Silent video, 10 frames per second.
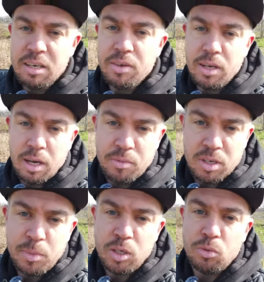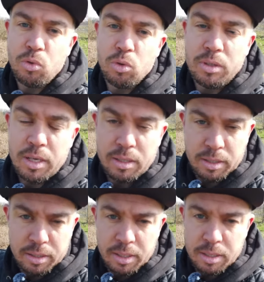Entweder haben wir das Mikrofon
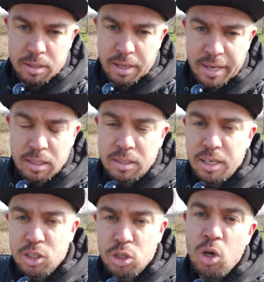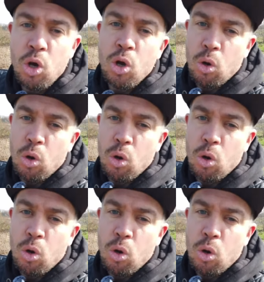dann in, hier in der Jackentasche